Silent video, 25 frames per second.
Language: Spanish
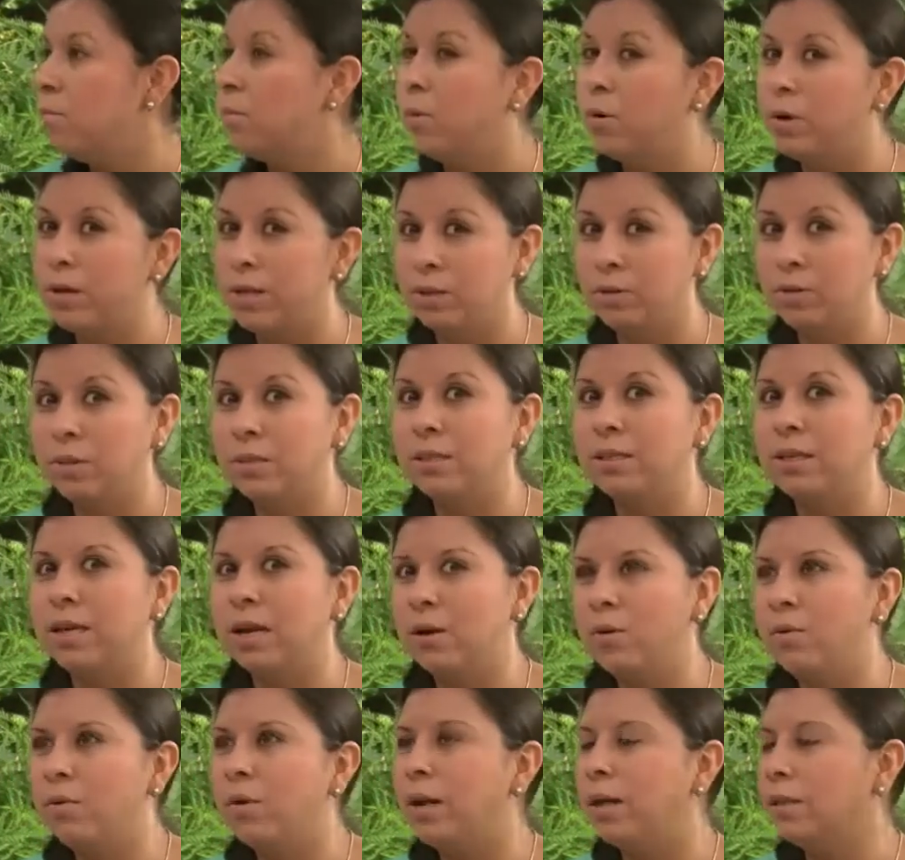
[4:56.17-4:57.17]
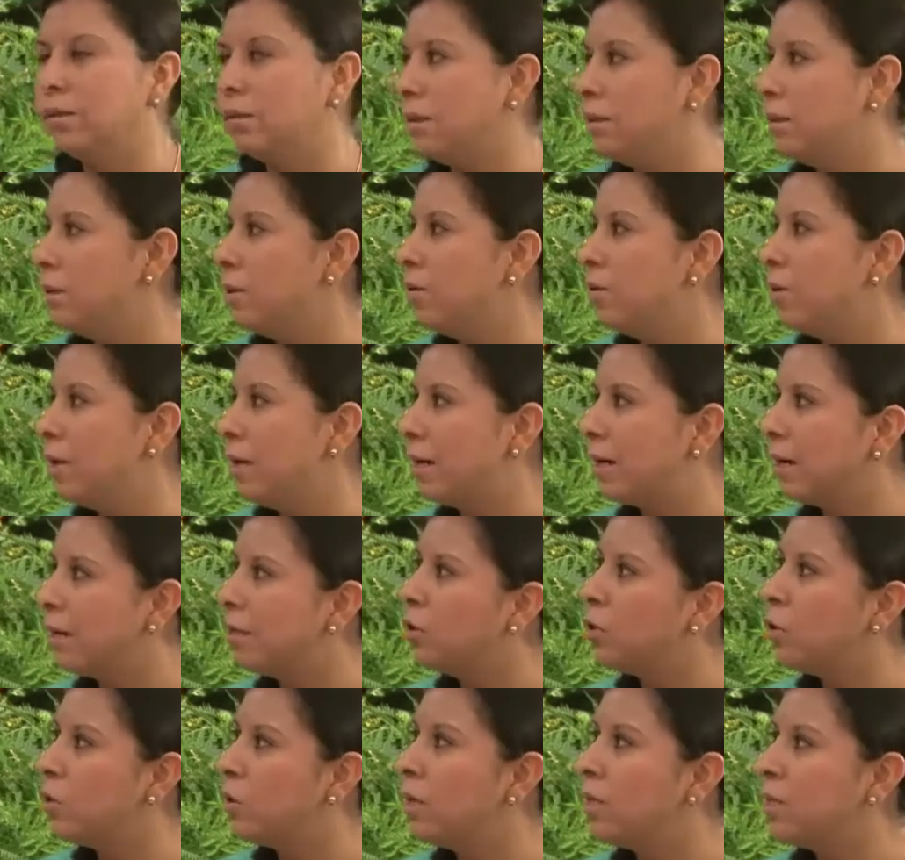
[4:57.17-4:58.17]
Por eso es que ahora te digo, el
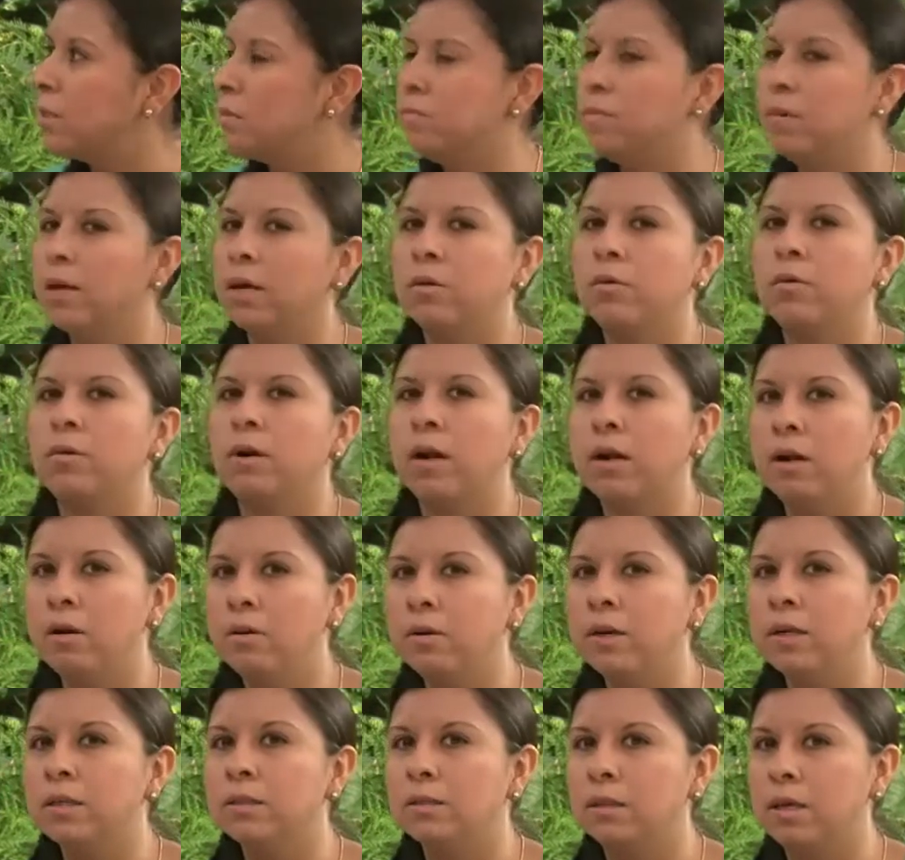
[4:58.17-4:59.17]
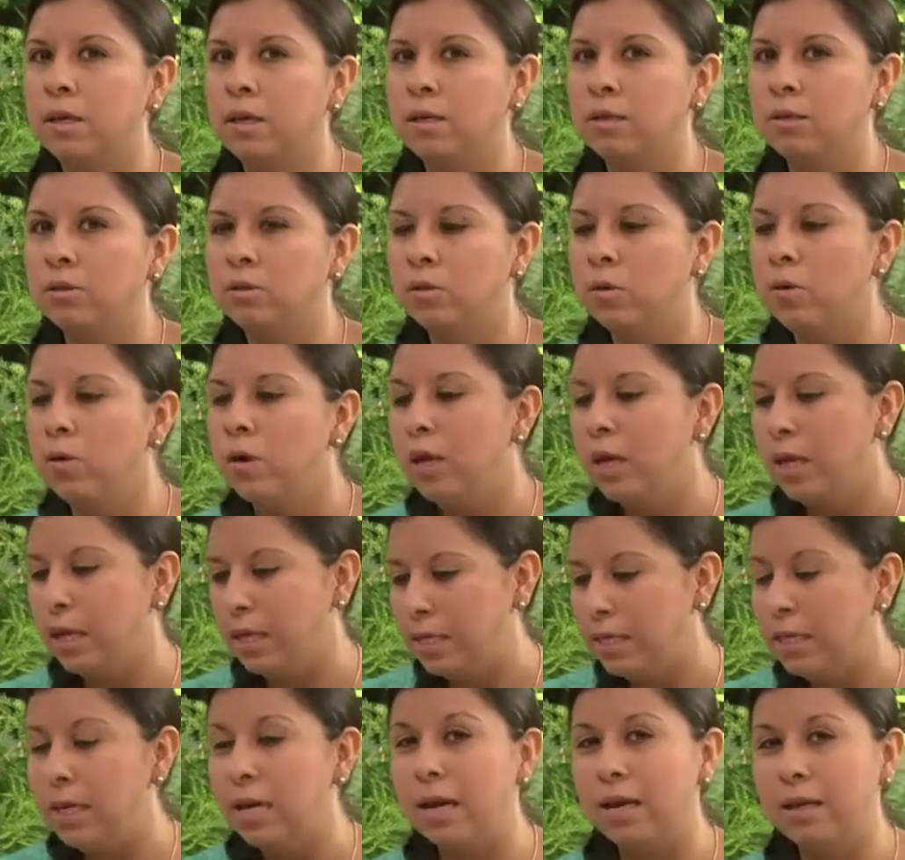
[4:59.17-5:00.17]
reto es mejorar lo que se hizo
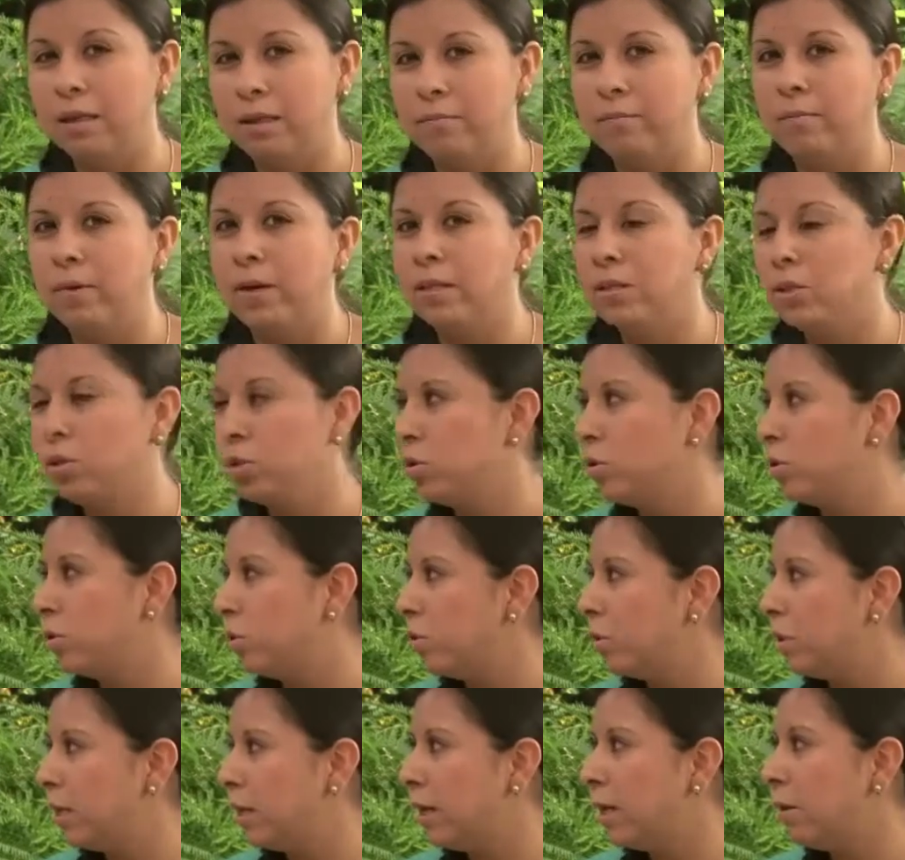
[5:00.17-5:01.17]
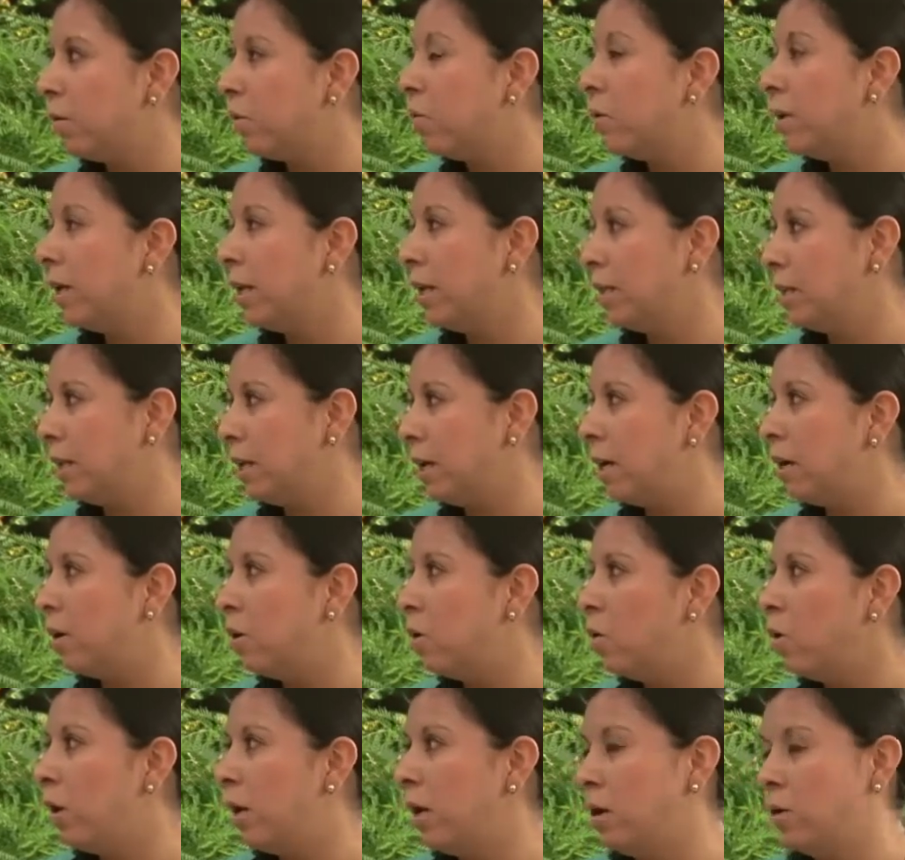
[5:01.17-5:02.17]
y además yo creo que
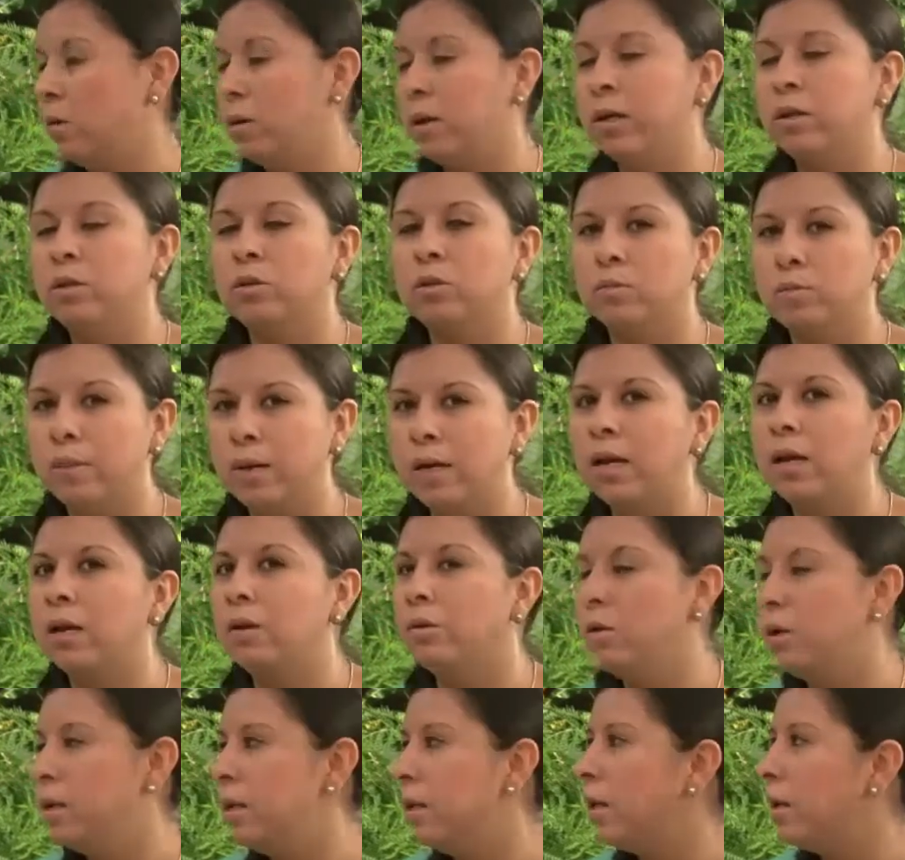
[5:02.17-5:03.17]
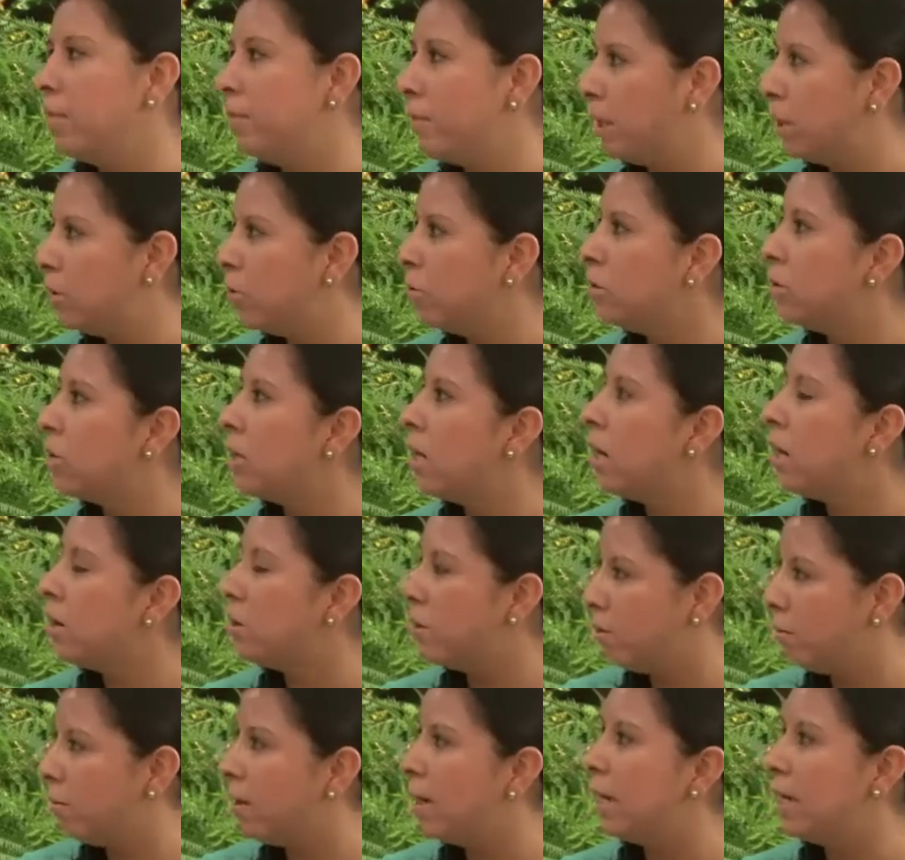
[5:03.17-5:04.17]
concretarlo en lo que nos marcan los lineamientos de la nueva